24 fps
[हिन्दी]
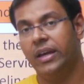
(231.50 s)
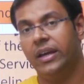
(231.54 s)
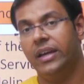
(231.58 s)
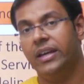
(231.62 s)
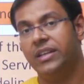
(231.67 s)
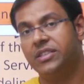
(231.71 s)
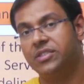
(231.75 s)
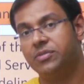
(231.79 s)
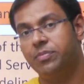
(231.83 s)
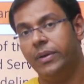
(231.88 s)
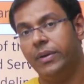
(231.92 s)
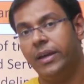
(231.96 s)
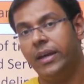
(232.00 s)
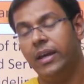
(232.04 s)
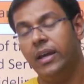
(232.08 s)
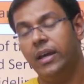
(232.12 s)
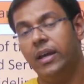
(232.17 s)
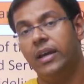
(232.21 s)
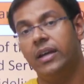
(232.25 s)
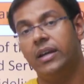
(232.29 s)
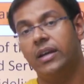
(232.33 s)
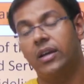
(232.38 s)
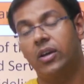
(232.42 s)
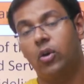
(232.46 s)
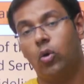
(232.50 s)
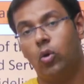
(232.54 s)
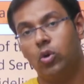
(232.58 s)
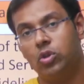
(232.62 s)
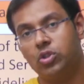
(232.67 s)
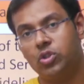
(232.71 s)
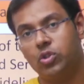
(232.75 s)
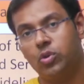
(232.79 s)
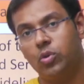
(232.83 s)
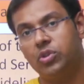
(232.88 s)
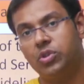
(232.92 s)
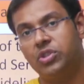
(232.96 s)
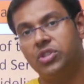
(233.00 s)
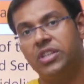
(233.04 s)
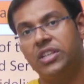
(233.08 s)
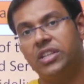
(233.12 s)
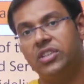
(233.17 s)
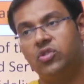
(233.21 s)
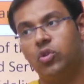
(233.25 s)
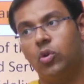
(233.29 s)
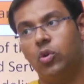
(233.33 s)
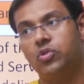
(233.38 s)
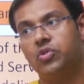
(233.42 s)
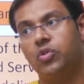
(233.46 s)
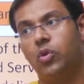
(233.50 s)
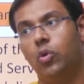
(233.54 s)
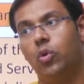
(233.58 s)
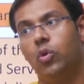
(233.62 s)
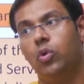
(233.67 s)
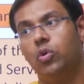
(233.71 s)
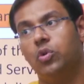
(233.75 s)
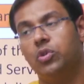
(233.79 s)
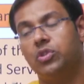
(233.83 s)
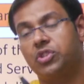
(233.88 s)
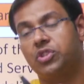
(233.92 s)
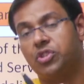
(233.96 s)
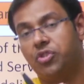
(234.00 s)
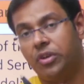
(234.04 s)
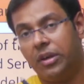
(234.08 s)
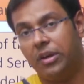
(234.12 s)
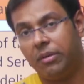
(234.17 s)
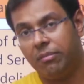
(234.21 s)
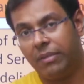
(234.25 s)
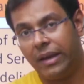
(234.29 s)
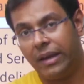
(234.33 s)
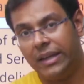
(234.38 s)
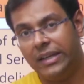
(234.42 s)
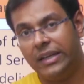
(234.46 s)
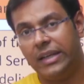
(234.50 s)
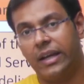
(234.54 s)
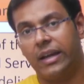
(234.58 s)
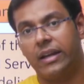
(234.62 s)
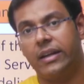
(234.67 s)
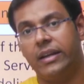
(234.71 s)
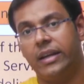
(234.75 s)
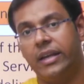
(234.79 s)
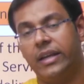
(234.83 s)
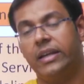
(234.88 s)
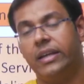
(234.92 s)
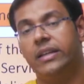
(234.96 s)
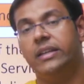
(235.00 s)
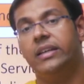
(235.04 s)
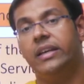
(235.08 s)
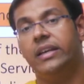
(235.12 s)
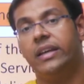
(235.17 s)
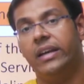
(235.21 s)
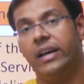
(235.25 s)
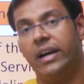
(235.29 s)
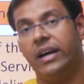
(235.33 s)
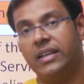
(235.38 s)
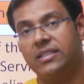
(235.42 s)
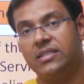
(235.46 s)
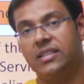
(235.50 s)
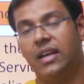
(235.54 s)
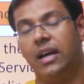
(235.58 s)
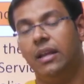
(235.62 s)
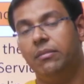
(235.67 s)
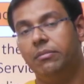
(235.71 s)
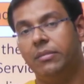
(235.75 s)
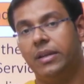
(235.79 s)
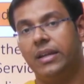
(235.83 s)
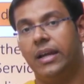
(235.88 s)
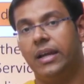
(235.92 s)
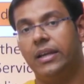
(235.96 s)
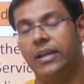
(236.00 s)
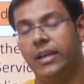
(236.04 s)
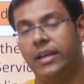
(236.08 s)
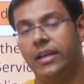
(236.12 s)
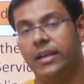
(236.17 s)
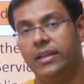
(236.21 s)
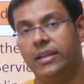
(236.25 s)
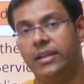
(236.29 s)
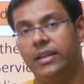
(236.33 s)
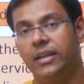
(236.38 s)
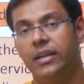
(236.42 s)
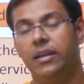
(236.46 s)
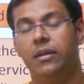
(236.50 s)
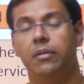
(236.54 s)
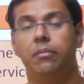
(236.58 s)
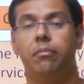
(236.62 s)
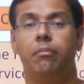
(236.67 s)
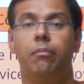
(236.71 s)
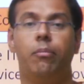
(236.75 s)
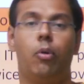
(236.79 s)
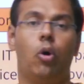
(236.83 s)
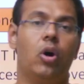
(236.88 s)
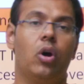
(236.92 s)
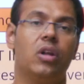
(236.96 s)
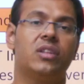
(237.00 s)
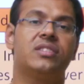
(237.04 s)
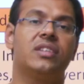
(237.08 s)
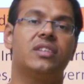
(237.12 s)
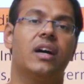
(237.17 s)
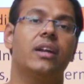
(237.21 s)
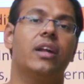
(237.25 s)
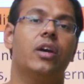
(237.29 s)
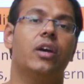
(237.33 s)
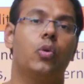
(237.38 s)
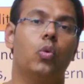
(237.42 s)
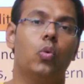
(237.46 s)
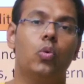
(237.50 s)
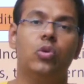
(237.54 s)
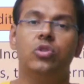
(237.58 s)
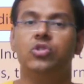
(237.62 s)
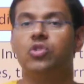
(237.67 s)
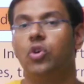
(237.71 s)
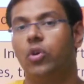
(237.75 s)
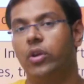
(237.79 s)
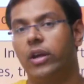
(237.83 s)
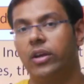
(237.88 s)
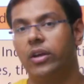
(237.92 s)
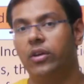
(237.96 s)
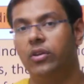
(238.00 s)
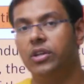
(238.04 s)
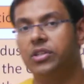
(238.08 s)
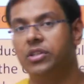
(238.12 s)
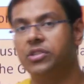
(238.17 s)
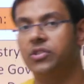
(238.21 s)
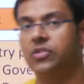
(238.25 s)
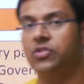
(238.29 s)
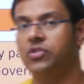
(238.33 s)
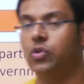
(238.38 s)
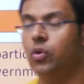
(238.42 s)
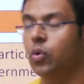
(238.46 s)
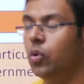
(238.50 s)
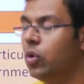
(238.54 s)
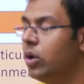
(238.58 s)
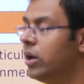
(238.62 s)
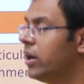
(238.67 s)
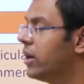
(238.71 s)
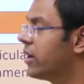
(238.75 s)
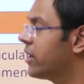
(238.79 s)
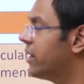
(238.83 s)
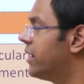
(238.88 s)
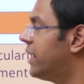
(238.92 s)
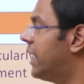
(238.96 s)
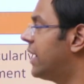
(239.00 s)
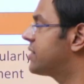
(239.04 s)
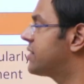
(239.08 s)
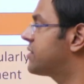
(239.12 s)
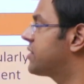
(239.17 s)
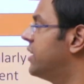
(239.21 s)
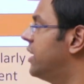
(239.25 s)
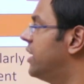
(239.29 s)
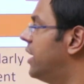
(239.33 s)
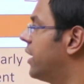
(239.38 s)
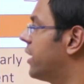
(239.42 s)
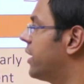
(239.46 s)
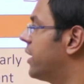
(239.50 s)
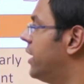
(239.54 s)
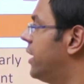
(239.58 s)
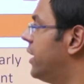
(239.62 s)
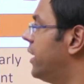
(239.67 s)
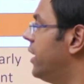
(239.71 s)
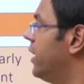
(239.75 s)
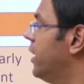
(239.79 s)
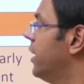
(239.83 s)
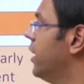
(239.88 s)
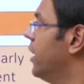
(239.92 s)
इसमें कुछ कुछ चीज़ों को स्ट्रीमलाइन करने के लिए आसान बनाने के लिए बहुत सारे रूल्स और रेगुलेशंस को रिलैक्स किया गया है